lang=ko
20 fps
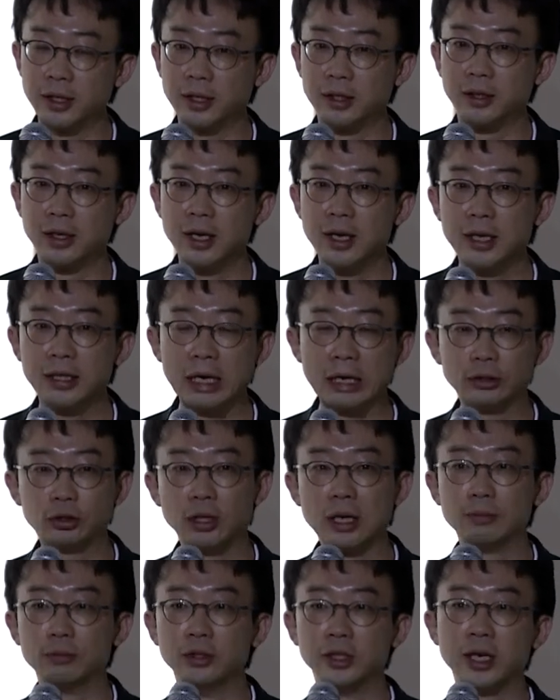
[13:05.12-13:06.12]
때는
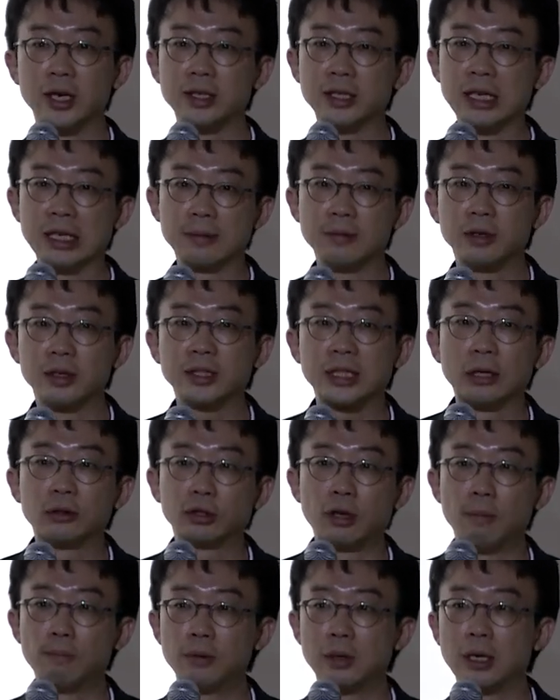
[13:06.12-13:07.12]
나중에 문제가 생기면 그걸
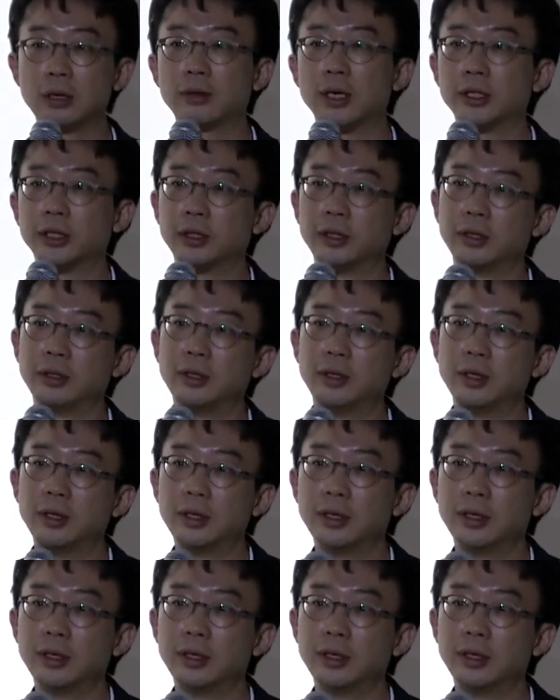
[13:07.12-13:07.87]
자꾸 덮으려고 하죠.